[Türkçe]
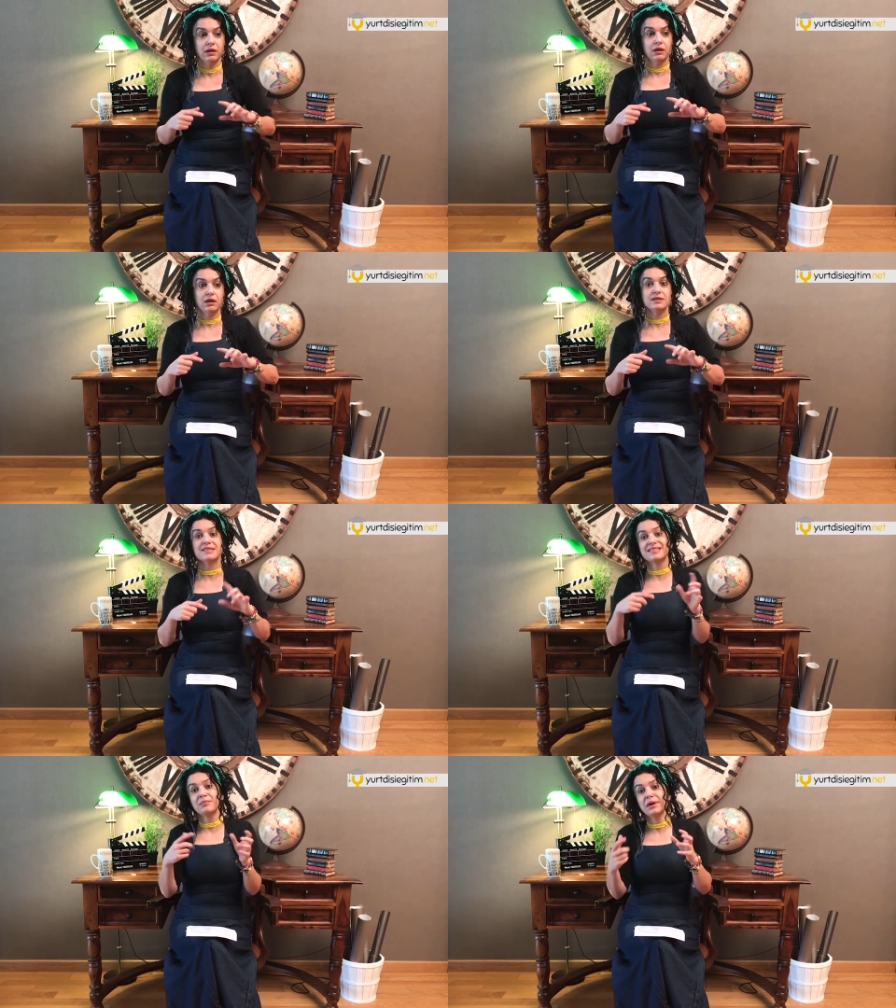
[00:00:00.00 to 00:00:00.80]
E,
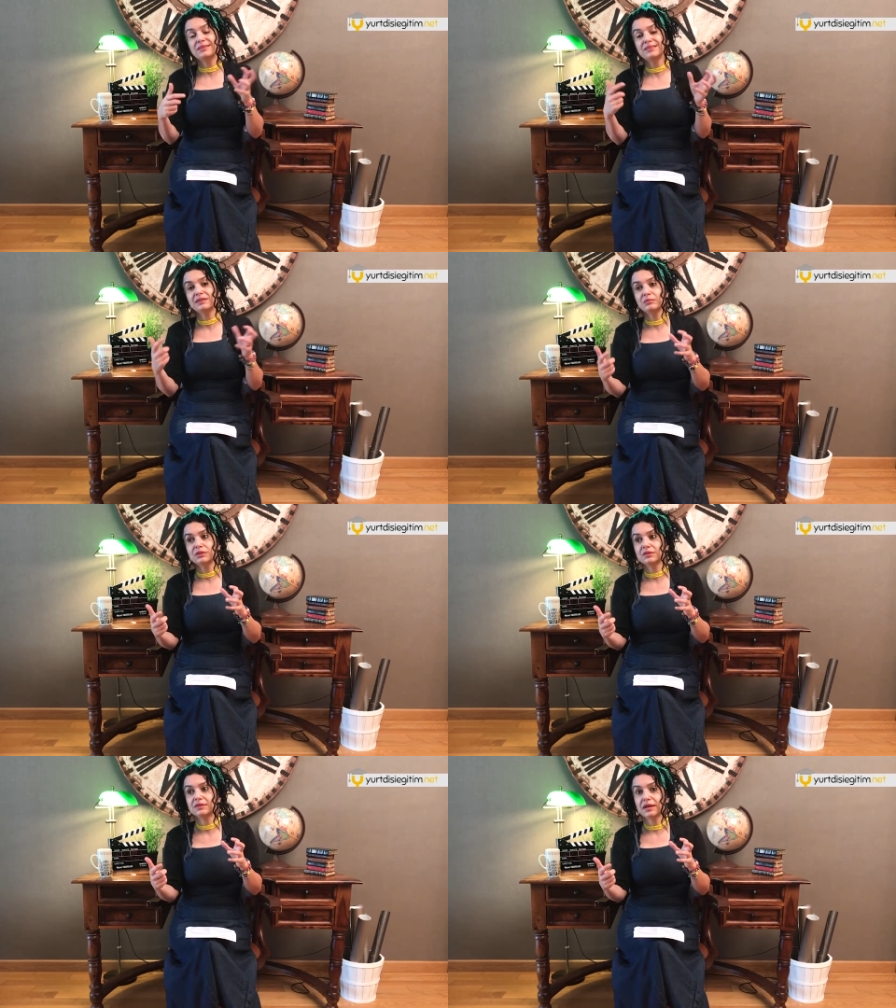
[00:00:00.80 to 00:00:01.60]
zaman
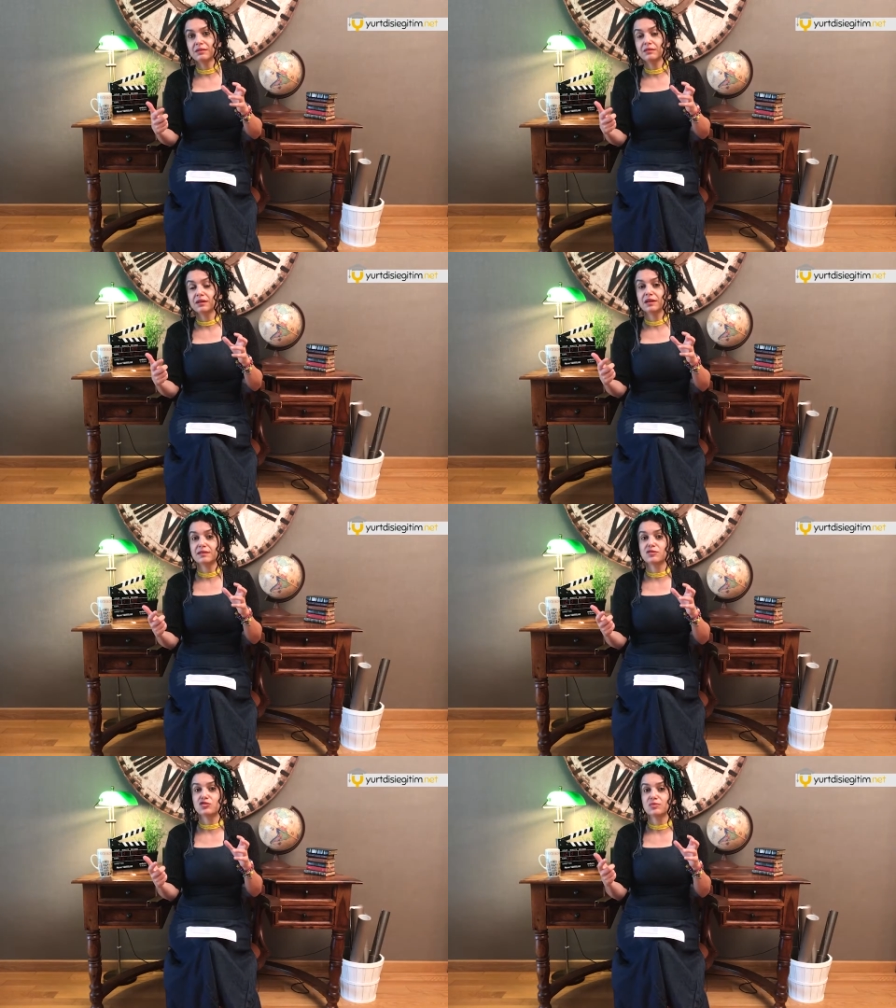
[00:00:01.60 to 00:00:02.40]
demişken,
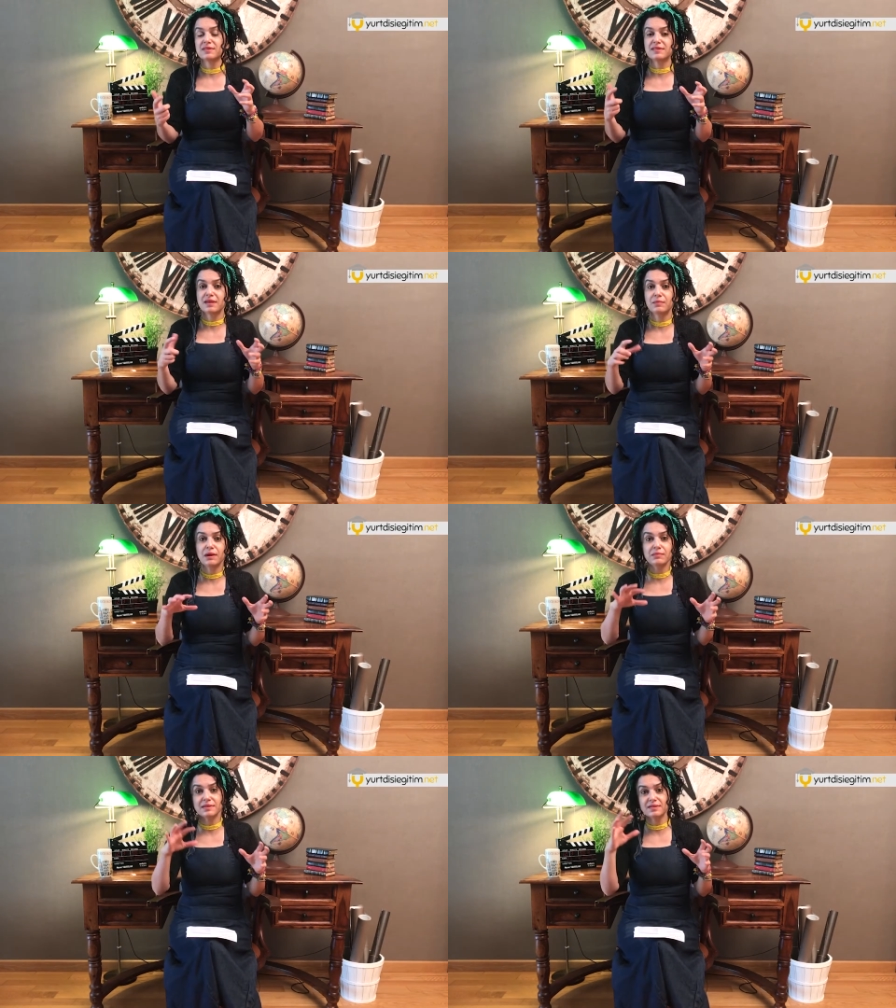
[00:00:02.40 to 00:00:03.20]
e, şimdi
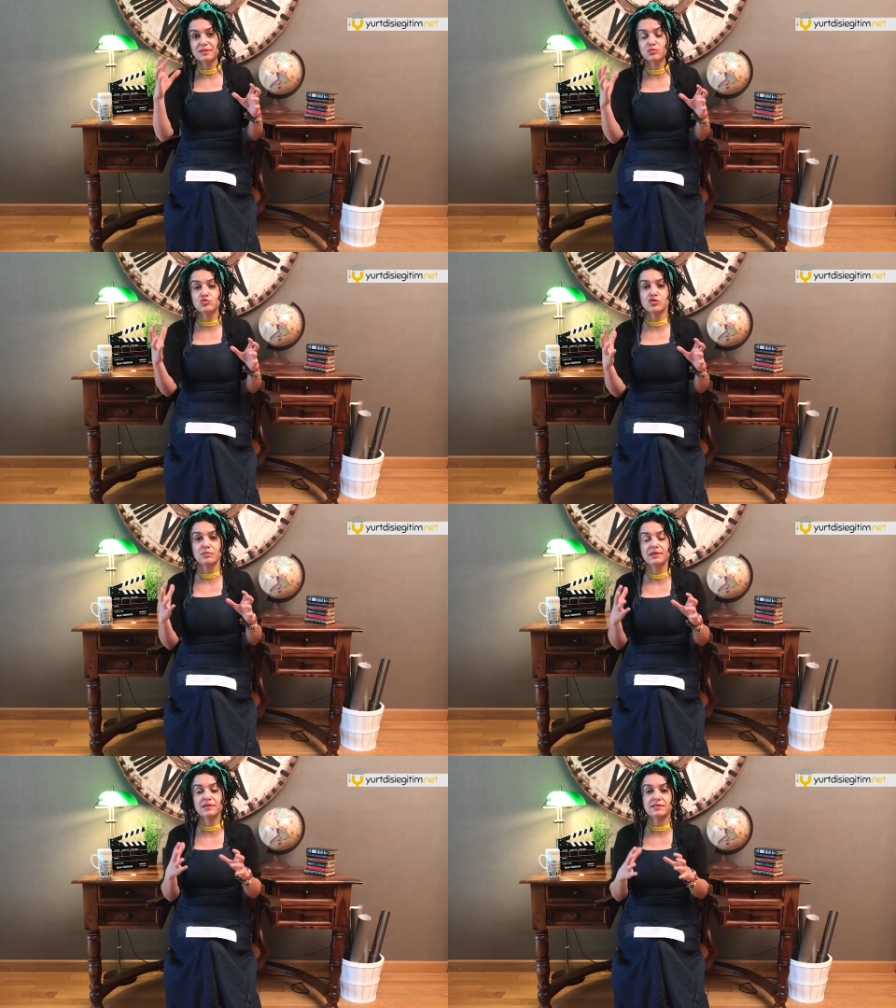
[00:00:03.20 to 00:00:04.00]
tamamen siz bu
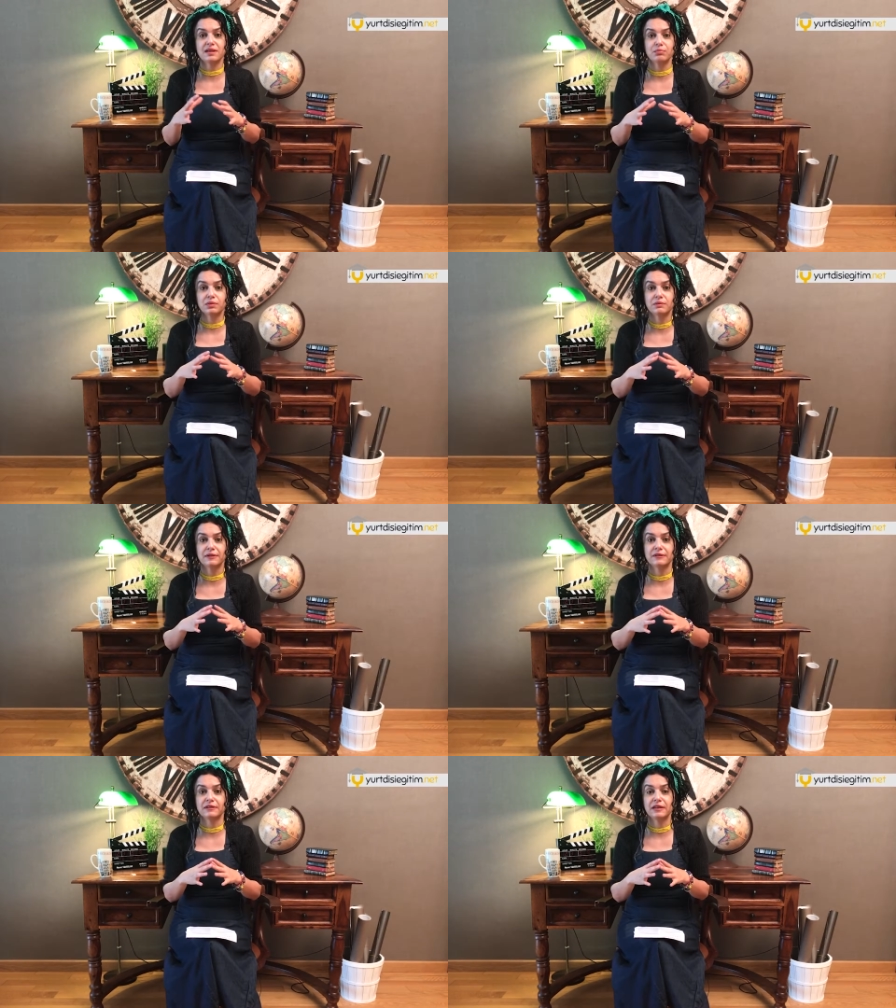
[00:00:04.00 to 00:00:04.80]
zaman
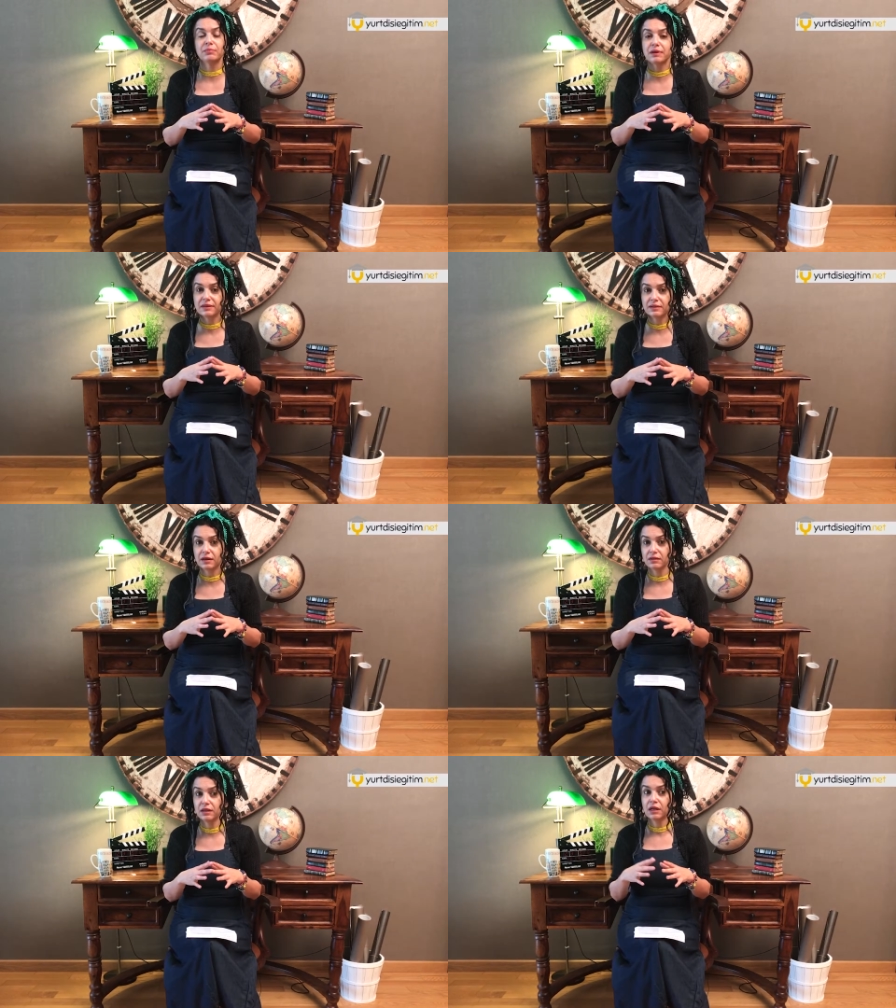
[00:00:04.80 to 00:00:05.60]
hesaplamalarını yaparken